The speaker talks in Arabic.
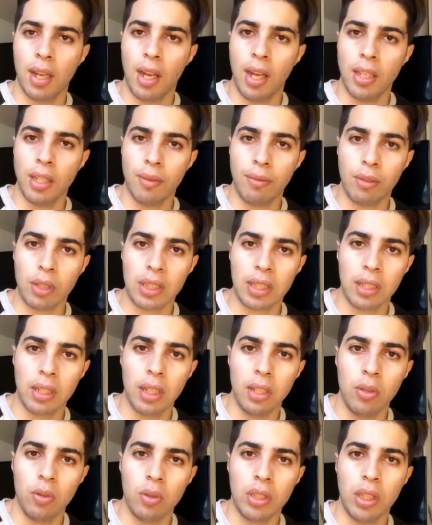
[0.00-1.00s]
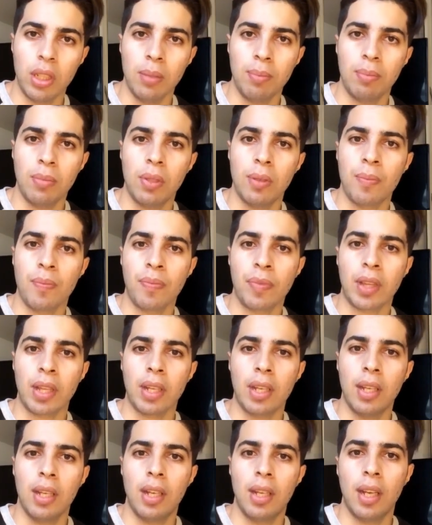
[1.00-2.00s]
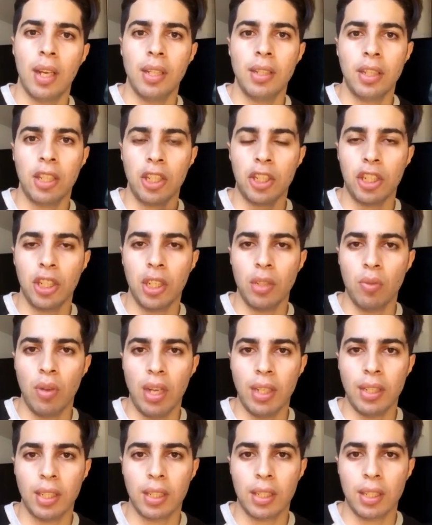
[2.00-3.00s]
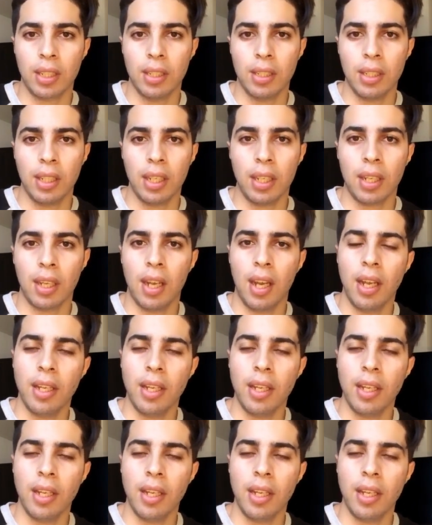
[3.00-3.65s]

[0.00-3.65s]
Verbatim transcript: ها هي فرصه ديال اليوتيوب هذيك 20 واحد اللي كنت كندير